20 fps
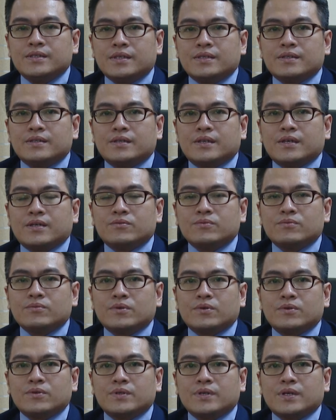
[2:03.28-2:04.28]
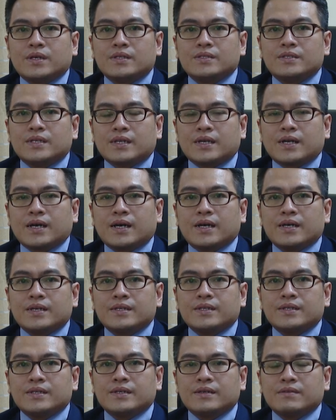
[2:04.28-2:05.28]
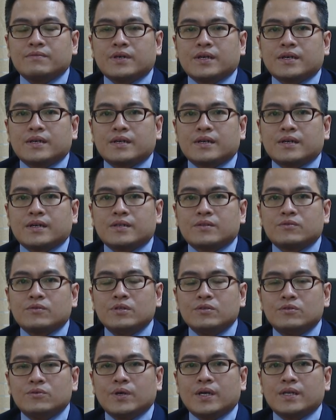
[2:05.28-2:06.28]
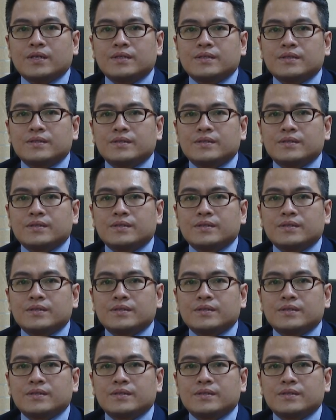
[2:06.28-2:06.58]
nhất là chúng tôi triển khai việc tuyên truyền